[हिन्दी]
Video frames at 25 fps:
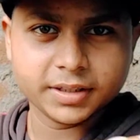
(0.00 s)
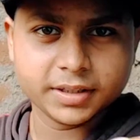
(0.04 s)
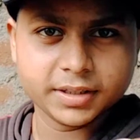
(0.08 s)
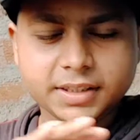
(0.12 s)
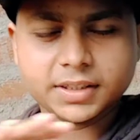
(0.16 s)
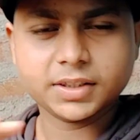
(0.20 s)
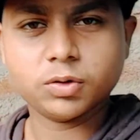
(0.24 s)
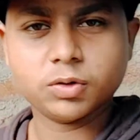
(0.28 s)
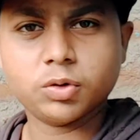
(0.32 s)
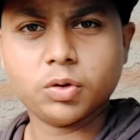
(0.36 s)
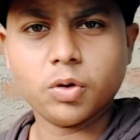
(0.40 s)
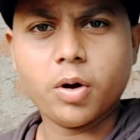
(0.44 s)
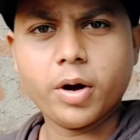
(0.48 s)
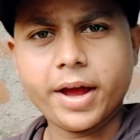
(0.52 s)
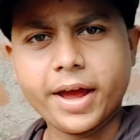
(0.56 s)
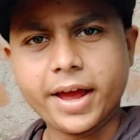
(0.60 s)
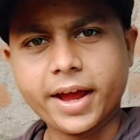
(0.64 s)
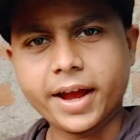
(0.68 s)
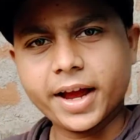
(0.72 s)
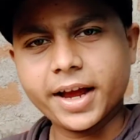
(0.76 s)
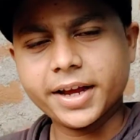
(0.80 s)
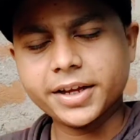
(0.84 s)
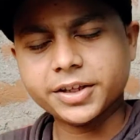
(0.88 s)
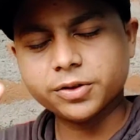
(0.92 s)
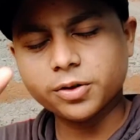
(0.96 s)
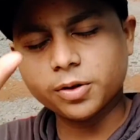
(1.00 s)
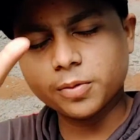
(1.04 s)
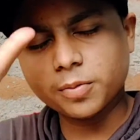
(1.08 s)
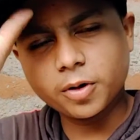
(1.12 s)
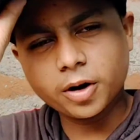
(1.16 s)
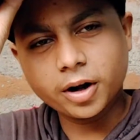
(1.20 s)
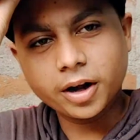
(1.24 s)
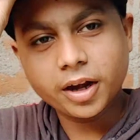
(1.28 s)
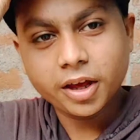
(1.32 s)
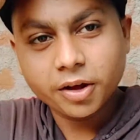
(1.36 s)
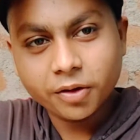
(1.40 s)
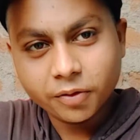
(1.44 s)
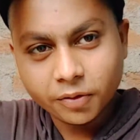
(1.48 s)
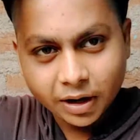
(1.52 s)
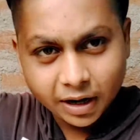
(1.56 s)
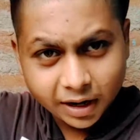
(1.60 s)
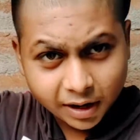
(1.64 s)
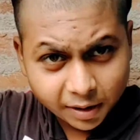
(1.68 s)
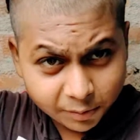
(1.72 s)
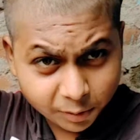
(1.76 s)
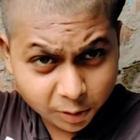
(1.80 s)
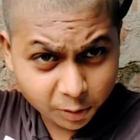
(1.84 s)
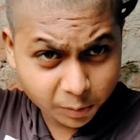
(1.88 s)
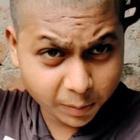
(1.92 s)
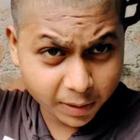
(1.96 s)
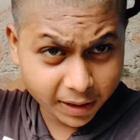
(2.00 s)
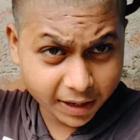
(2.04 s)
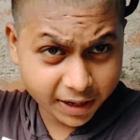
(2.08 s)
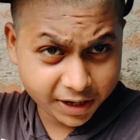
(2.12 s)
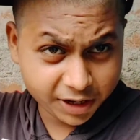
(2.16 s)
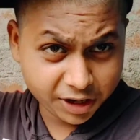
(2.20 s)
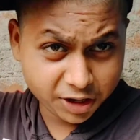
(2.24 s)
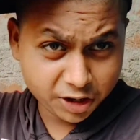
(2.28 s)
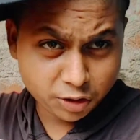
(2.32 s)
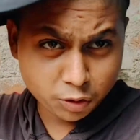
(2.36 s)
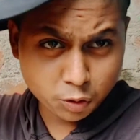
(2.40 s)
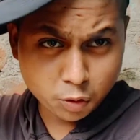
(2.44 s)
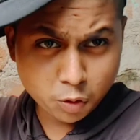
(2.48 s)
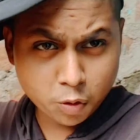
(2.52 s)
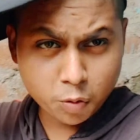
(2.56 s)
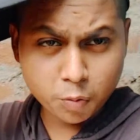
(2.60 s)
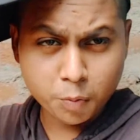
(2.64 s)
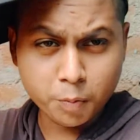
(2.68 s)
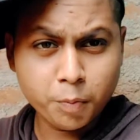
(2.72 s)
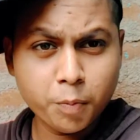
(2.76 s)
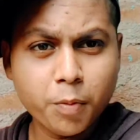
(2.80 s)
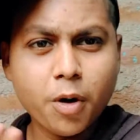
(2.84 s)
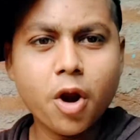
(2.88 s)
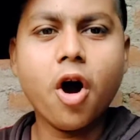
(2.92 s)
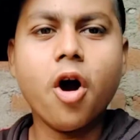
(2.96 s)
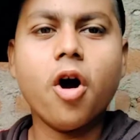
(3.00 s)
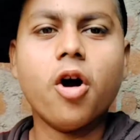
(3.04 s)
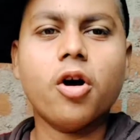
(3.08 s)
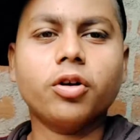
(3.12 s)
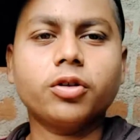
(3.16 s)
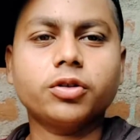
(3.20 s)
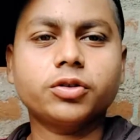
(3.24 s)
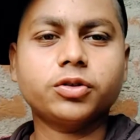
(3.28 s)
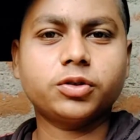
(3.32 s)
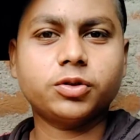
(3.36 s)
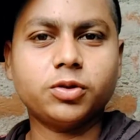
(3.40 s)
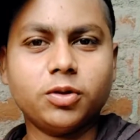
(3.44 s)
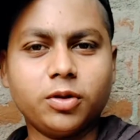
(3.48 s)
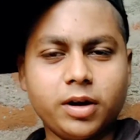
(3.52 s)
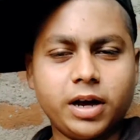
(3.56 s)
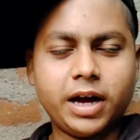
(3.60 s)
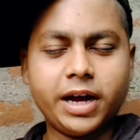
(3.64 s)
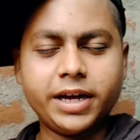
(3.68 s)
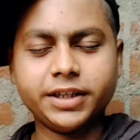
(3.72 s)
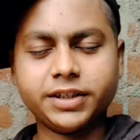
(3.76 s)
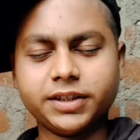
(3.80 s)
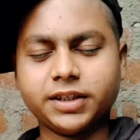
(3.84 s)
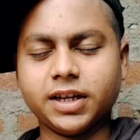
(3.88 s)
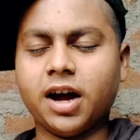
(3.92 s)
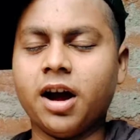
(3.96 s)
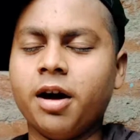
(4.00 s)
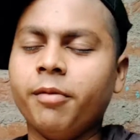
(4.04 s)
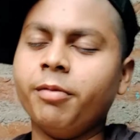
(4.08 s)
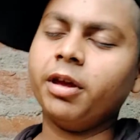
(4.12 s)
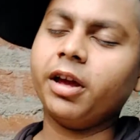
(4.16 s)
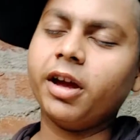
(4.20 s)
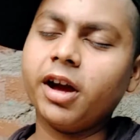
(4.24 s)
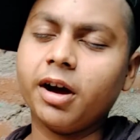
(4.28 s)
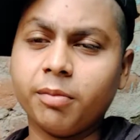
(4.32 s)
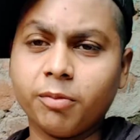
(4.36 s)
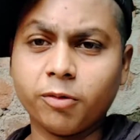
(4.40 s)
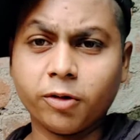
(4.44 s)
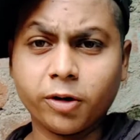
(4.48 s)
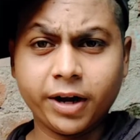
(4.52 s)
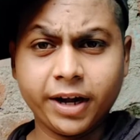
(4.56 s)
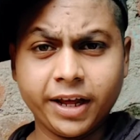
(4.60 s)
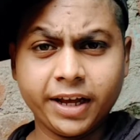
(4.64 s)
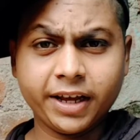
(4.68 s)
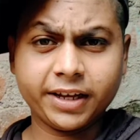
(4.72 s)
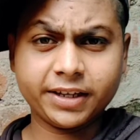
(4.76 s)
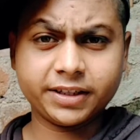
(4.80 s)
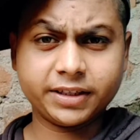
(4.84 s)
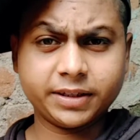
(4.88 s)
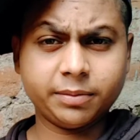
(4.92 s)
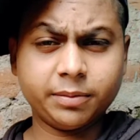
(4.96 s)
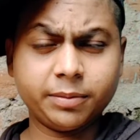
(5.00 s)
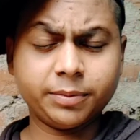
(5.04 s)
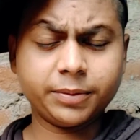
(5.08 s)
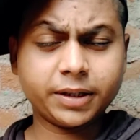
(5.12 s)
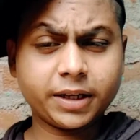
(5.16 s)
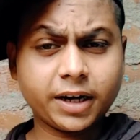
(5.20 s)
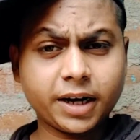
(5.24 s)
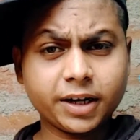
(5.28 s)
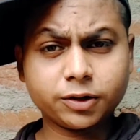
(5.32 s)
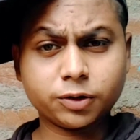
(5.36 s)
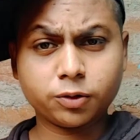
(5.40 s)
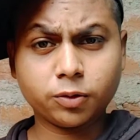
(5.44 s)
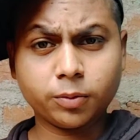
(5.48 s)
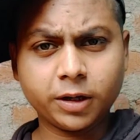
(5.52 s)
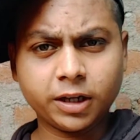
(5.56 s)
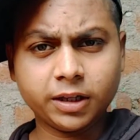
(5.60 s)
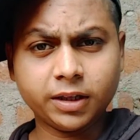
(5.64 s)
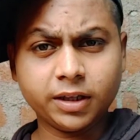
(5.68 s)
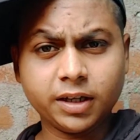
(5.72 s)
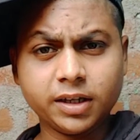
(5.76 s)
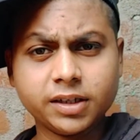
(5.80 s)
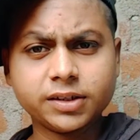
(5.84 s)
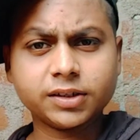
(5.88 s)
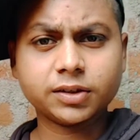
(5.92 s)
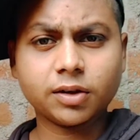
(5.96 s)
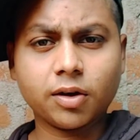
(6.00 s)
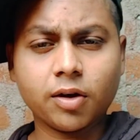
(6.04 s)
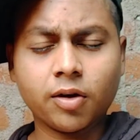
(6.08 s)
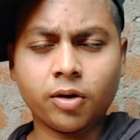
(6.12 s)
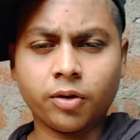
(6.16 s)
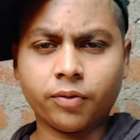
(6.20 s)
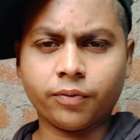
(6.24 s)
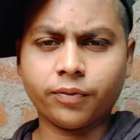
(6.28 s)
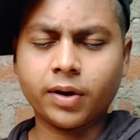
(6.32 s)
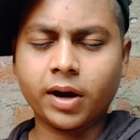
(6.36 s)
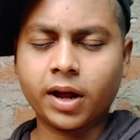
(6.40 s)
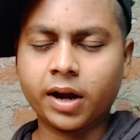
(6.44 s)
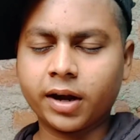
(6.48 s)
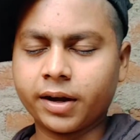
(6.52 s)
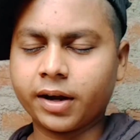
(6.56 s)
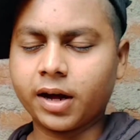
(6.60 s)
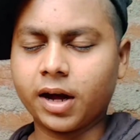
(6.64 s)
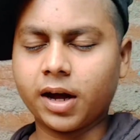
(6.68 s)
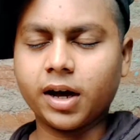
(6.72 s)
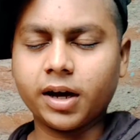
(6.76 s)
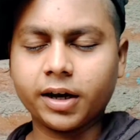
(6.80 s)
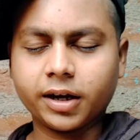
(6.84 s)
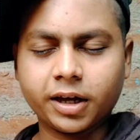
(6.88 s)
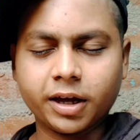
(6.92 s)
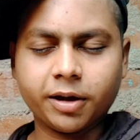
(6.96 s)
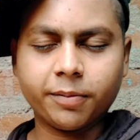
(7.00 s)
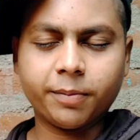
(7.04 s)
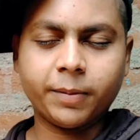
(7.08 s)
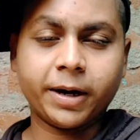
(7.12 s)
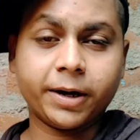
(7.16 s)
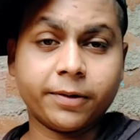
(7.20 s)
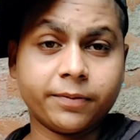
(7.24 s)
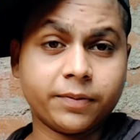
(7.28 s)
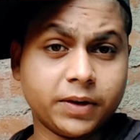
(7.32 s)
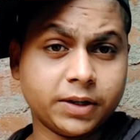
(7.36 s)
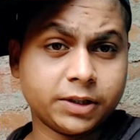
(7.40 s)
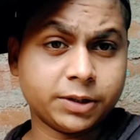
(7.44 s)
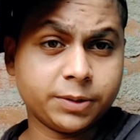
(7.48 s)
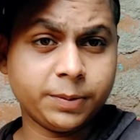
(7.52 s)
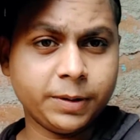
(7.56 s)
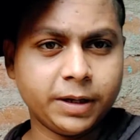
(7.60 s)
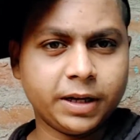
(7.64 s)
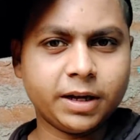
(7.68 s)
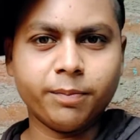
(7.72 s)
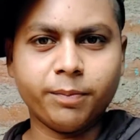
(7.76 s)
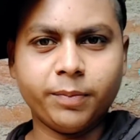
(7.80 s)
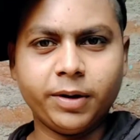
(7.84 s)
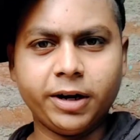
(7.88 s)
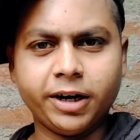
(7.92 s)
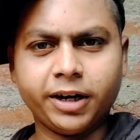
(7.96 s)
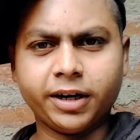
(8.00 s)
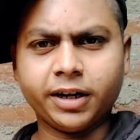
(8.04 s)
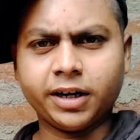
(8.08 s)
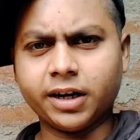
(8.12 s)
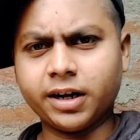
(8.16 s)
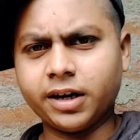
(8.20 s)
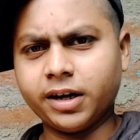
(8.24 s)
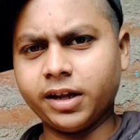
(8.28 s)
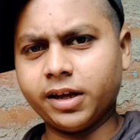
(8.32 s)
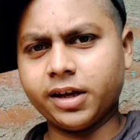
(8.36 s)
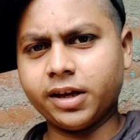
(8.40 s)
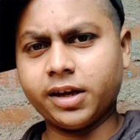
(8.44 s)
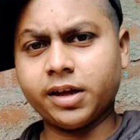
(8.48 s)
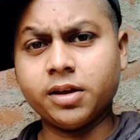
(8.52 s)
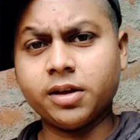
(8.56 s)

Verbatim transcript: सो है गाइज गुड मॉर्निंग वेलकम टू माई न्यू ब्लॉग सो गाइज अभी का मॉर्निंग के समय बज रहा है सुबह 10 और फिलहाल नहा के ब्रेकफास्ट भी कंप्लीट कर लिए हैं